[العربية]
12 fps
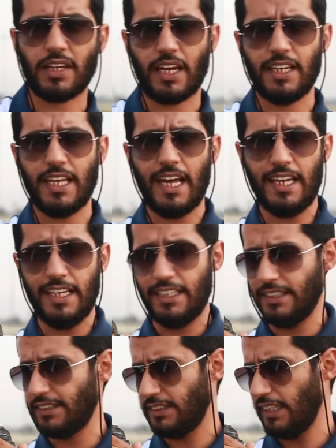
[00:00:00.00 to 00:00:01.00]
اخليه على
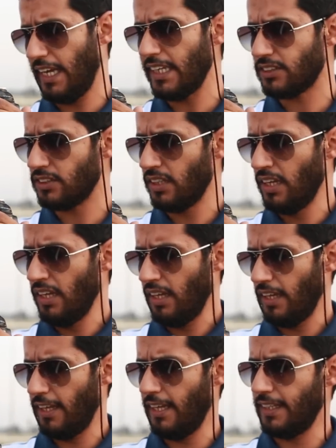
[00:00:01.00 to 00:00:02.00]
سي اتش
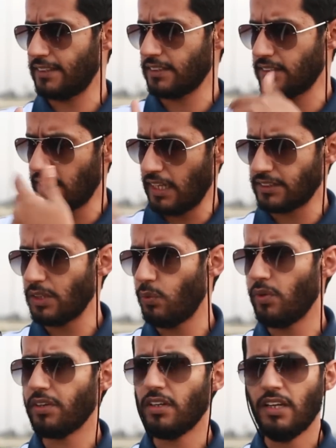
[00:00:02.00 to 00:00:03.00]
اساس اني
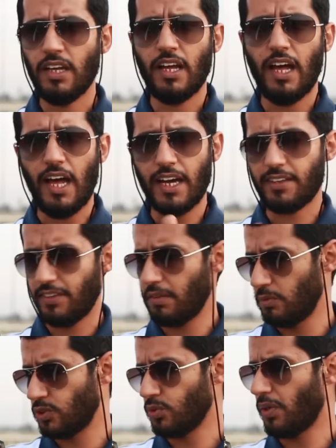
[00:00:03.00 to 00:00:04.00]
اصور اكثر
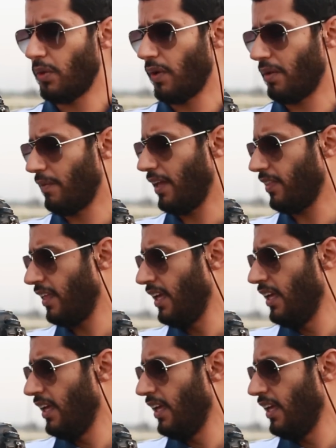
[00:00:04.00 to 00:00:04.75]
من صوره ورا بعض